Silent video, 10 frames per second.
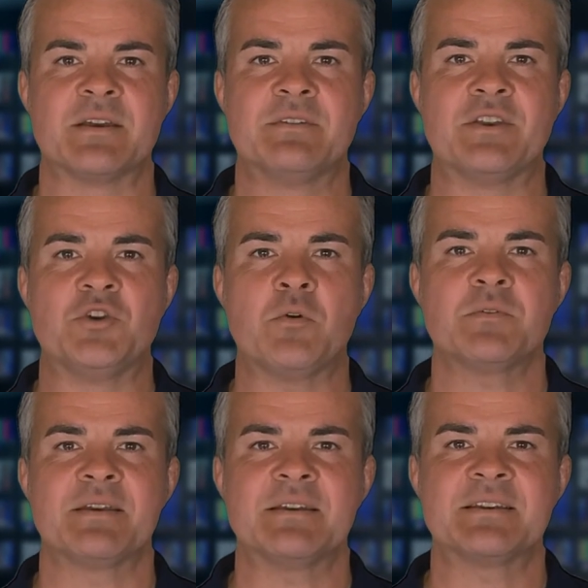das
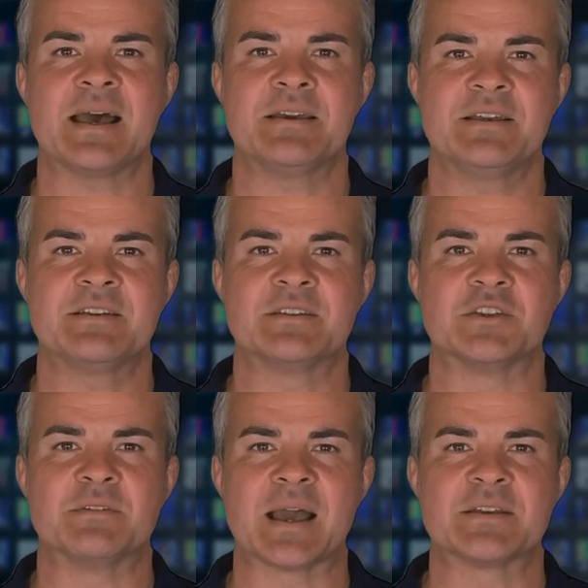geschwungene Design des
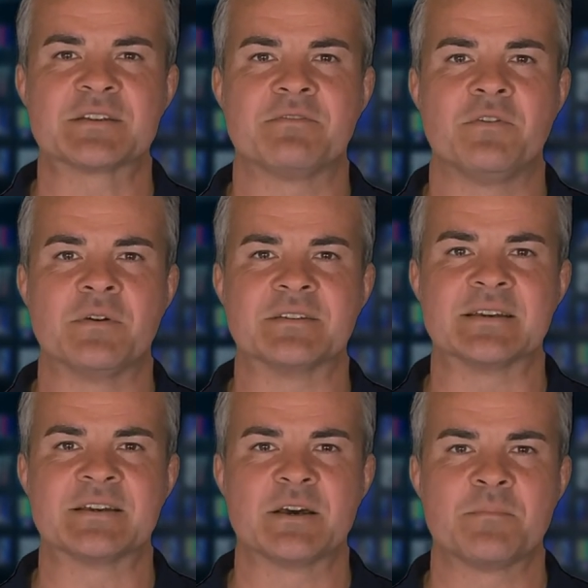Tischplattes fühlen
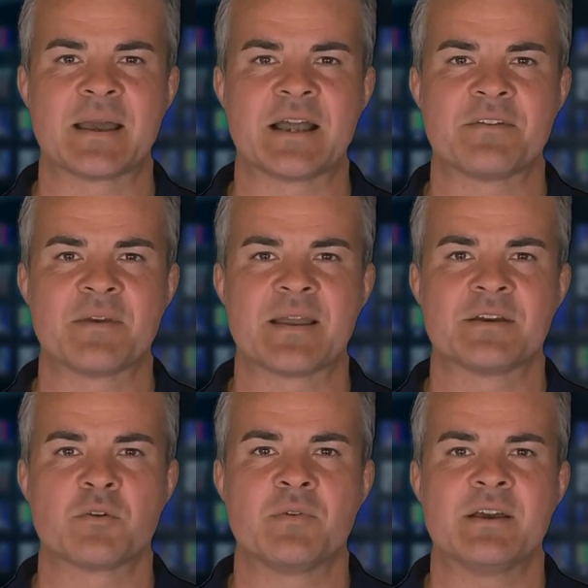Sie sich bei der
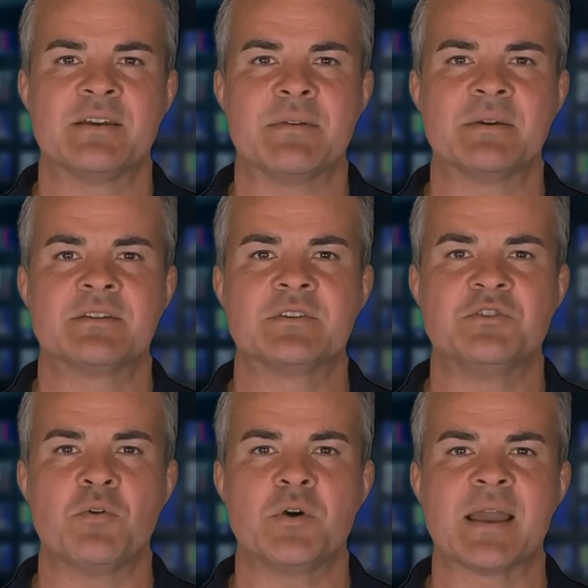Verwendung des
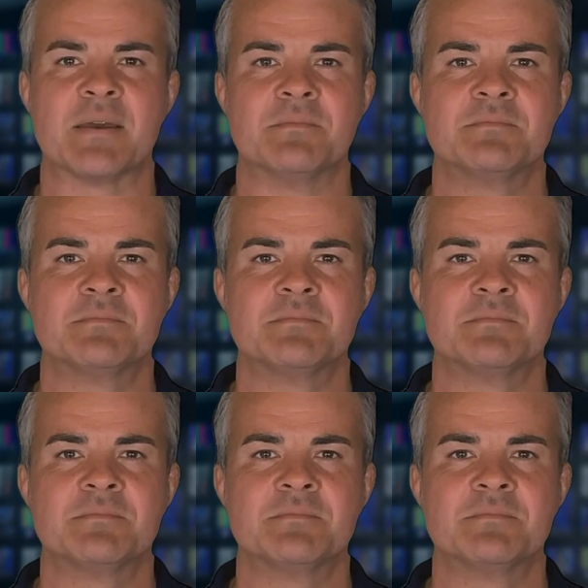Gaming-Tisch wohler.